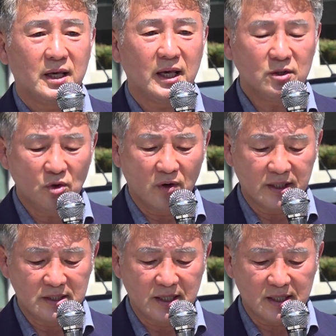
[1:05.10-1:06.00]

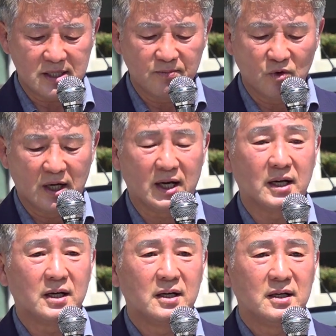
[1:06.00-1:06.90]
행동하는 양심과
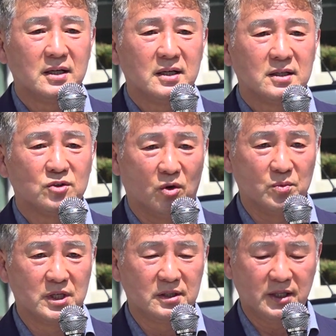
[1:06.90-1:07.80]

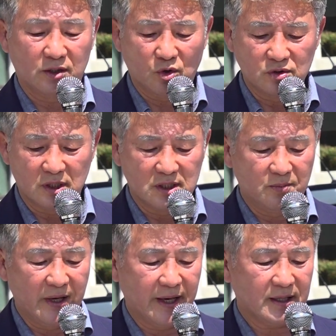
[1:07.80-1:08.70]
노무현
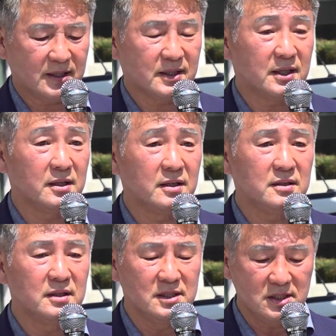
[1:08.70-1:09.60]
대통령님의
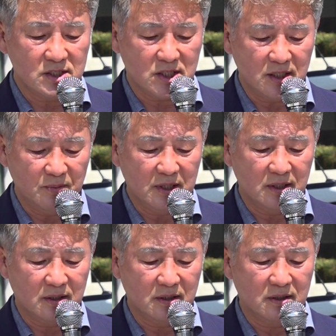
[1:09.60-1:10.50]
깨어있는
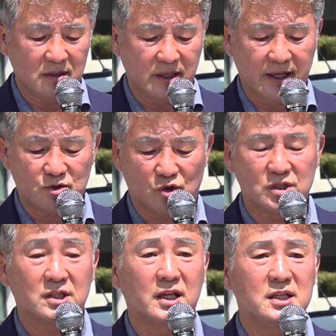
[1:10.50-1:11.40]
시민들의
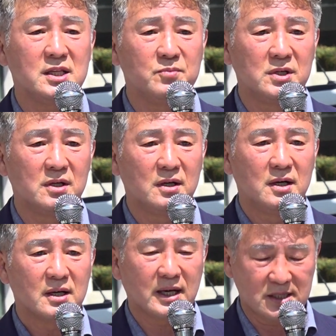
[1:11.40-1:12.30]
조직된 힘을
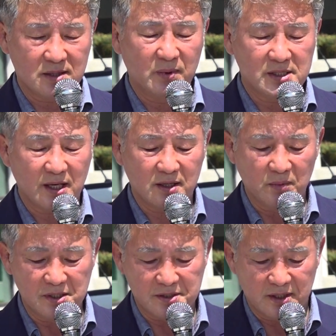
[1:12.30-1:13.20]
가슴에
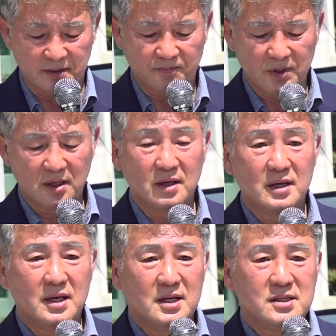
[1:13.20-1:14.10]
새기면서
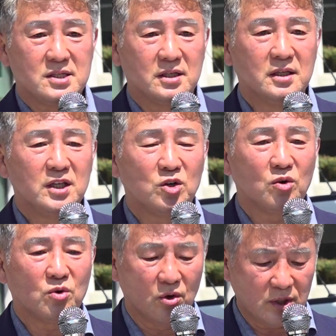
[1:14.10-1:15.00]

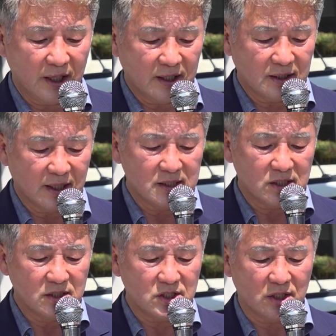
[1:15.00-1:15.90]
정의롭고 깨끗한
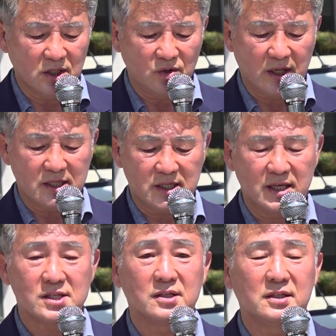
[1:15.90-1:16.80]
정치를 위해
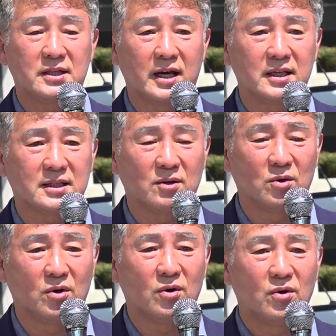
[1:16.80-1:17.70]
최선을
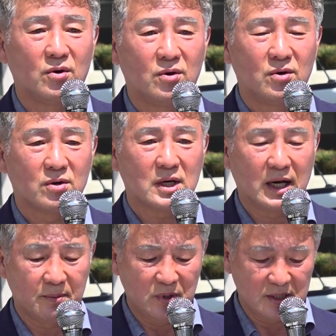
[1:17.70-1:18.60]
다했다고
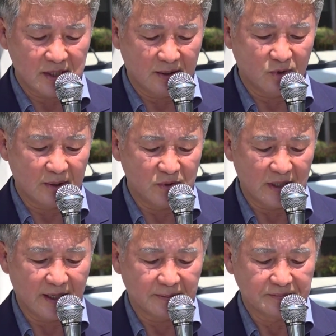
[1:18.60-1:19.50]
감히
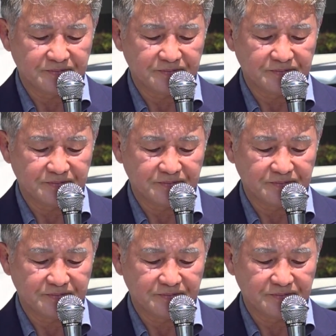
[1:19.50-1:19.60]
자부합니다.